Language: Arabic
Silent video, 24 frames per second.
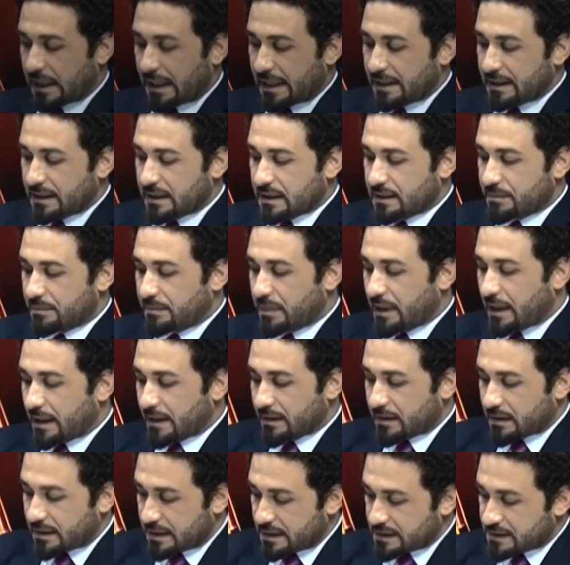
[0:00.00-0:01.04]
عليك
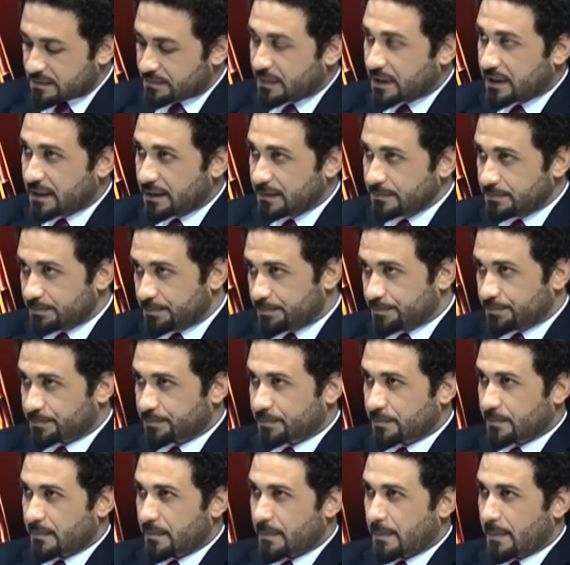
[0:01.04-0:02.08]
بعض الاسماء
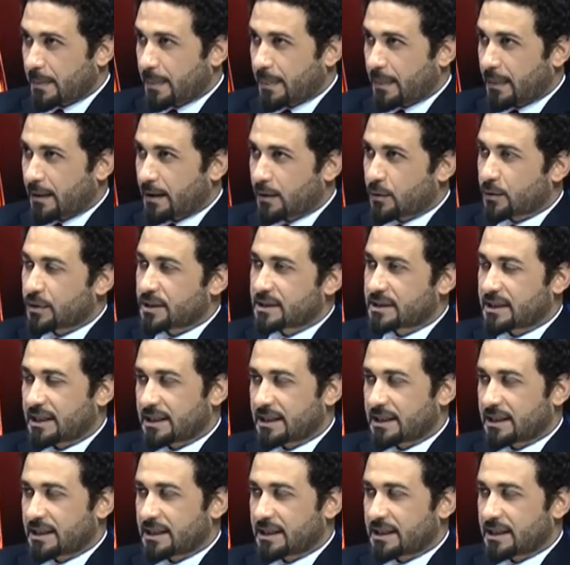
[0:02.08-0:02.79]
واريد